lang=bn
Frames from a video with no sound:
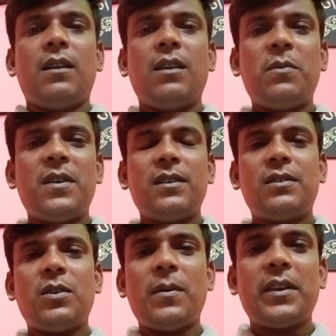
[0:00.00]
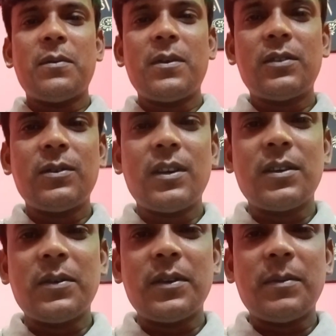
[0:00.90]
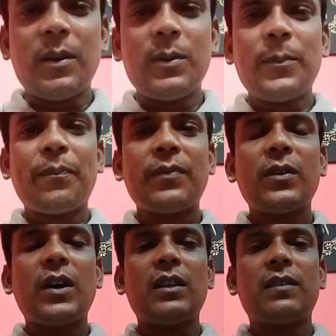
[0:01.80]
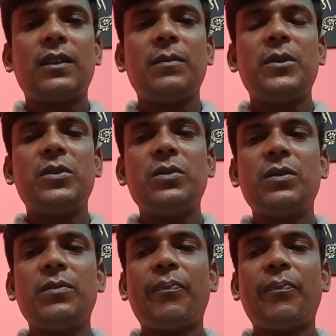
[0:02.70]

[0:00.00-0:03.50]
হ্যালো ফ্রেন্ডস সবাই কেমন আছো আশা করি ভালো তো আজকের ভিডিও